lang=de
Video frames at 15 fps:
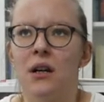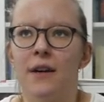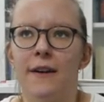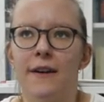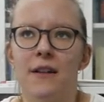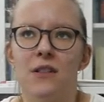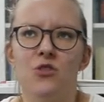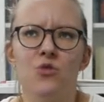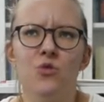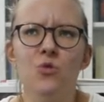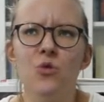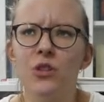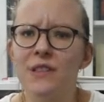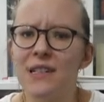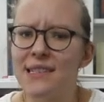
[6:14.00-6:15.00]
äh,
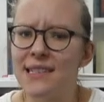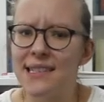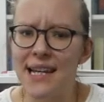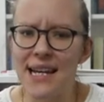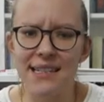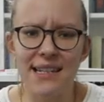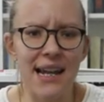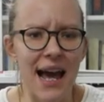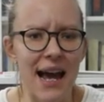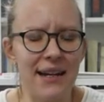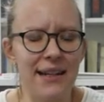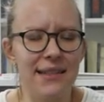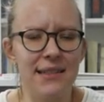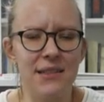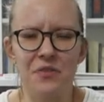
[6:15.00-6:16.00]
sucht das sehr, sehr
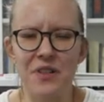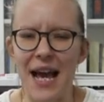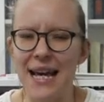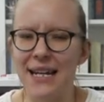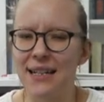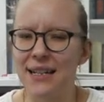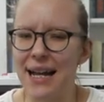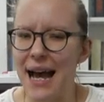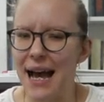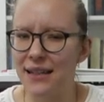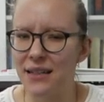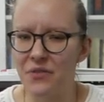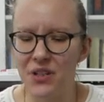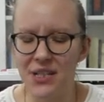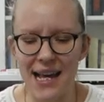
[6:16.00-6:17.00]
lange. Es ist auf keiner
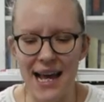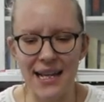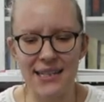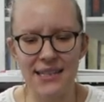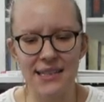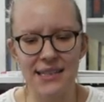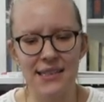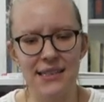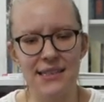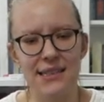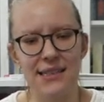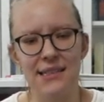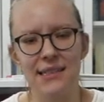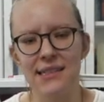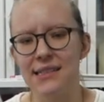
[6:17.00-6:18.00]
Karte verzeichnet,
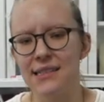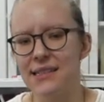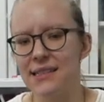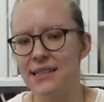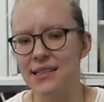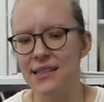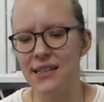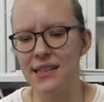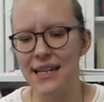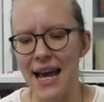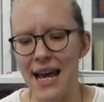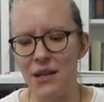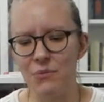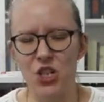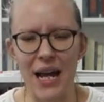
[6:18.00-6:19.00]
es ist in
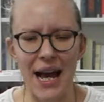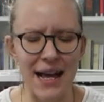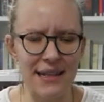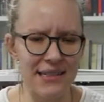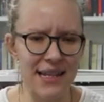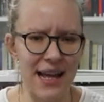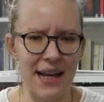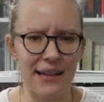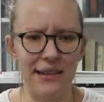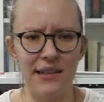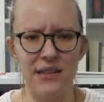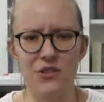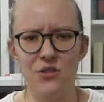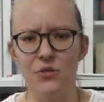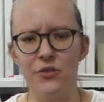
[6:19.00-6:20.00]
keinem
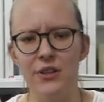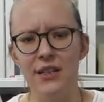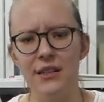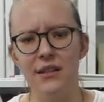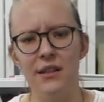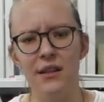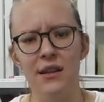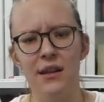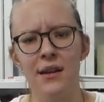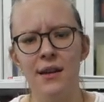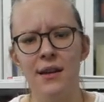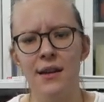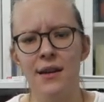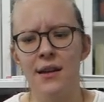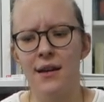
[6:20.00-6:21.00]
Straßenatlas zu finden.
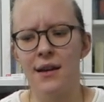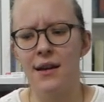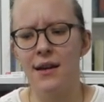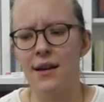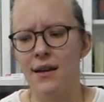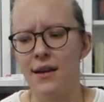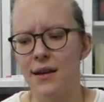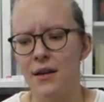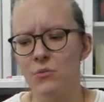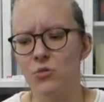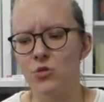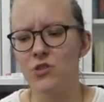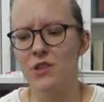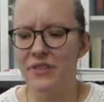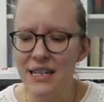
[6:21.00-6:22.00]
Ähm,
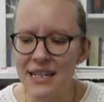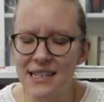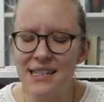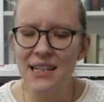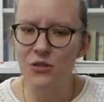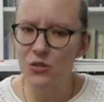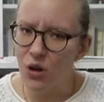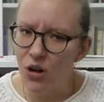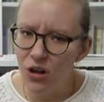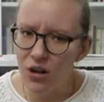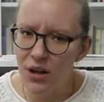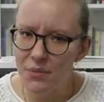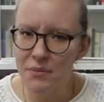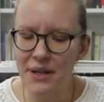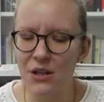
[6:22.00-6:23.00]
und sie findet es dann
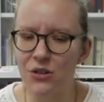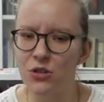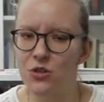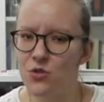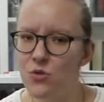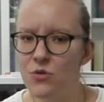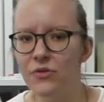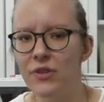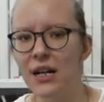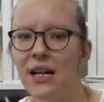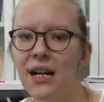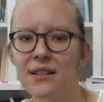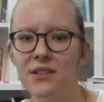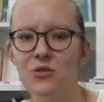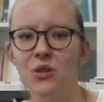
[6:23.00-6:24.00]
doch, aber mehr durch Zufall
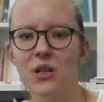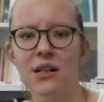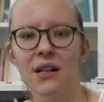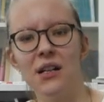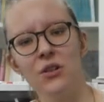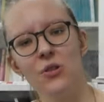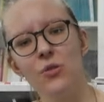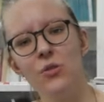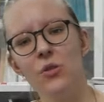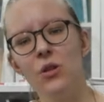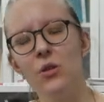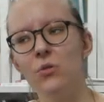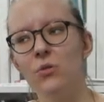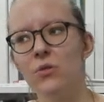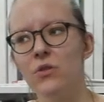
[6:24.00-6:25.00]
als durch
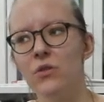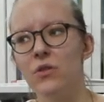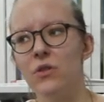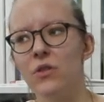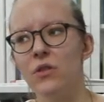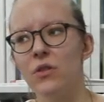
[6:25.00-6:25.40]
Kalkül und